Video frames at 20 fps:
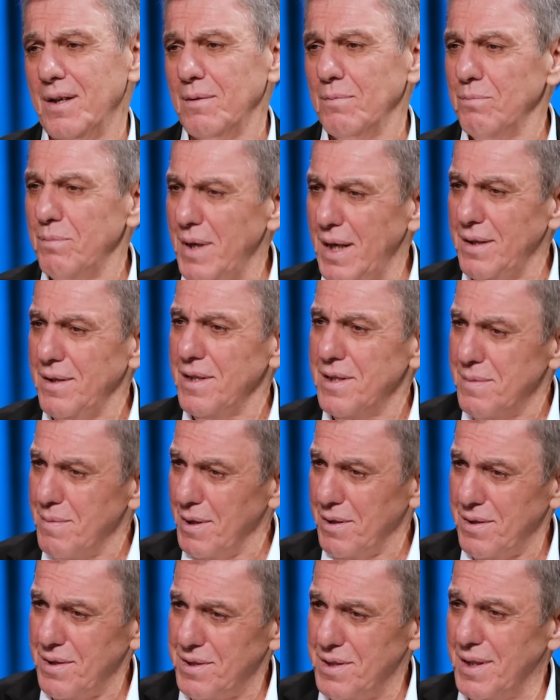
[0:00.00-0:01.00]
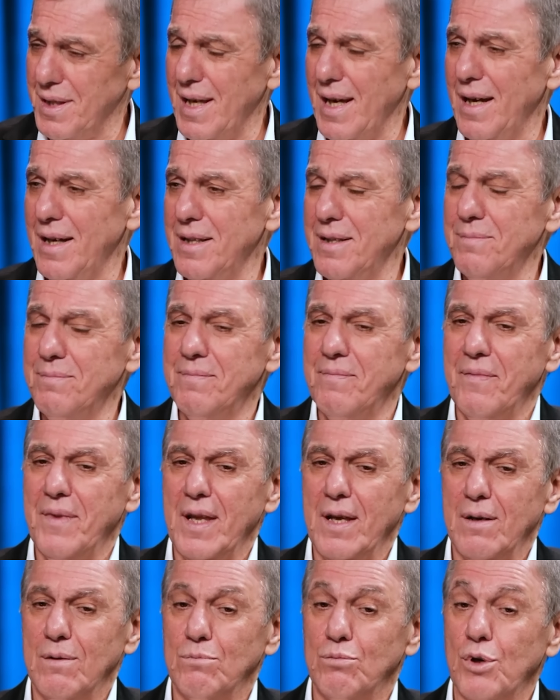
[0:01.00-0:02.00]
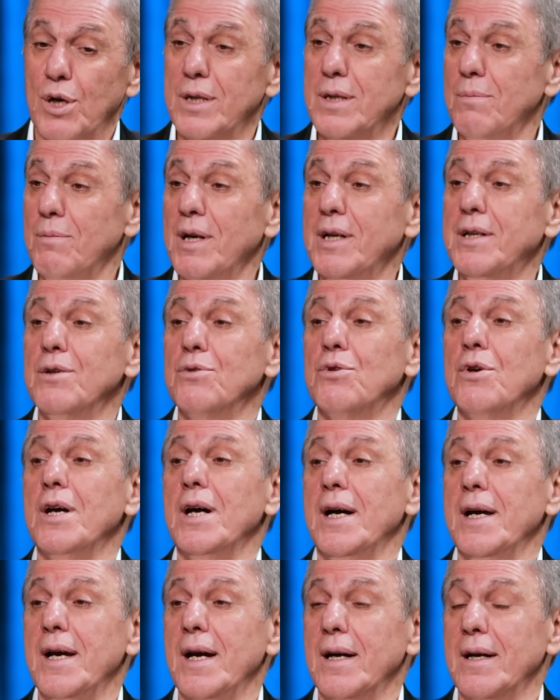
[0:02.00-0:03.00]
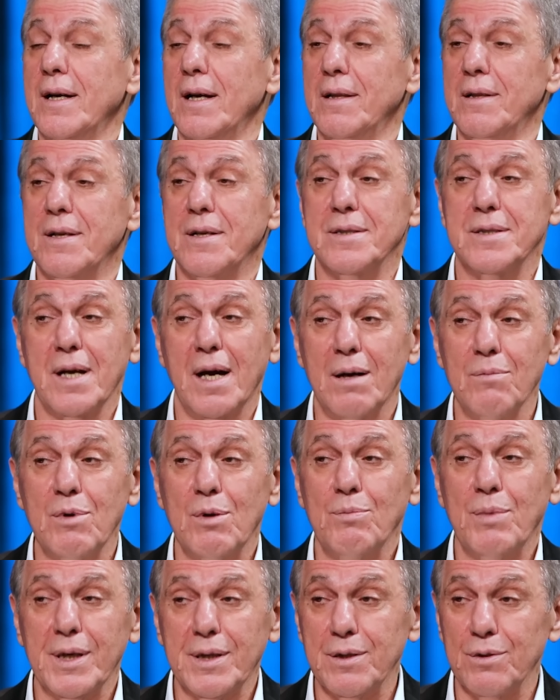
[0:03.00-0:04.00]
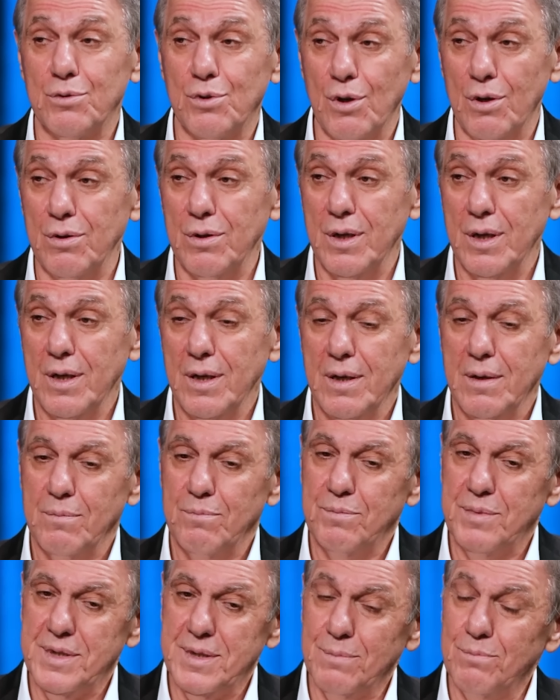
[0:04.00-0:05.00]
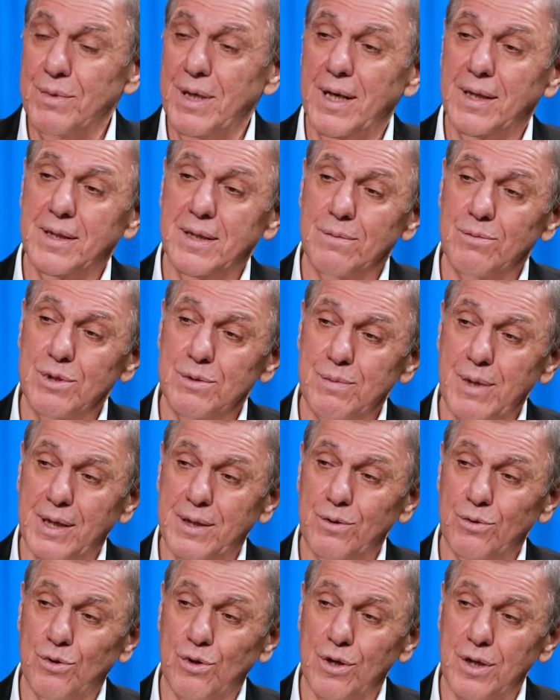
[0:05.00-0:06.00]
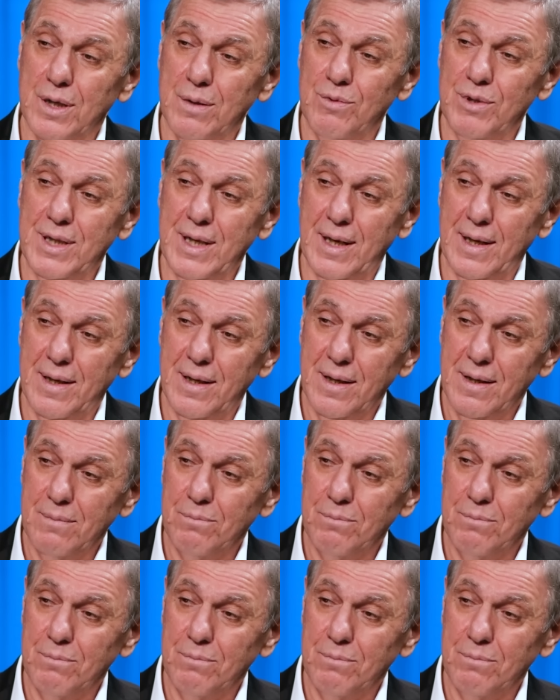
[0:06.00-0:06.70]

Ben hizmet için geldim. Burada Bakırköy'ü ayağa kaldıracağız. Ama Bakırköy bizim bıraktığımız Bakırköy gibi değil.